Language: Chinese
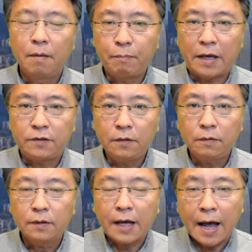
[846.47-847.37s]
北
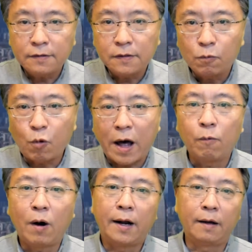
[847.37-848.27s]
京开始软
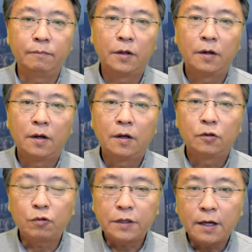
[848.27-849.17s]
化了，
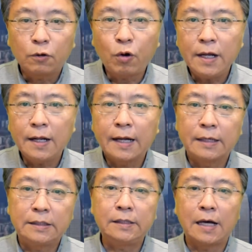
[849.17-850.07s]
出现了退让
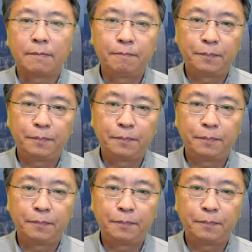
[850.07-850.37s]
的迹象。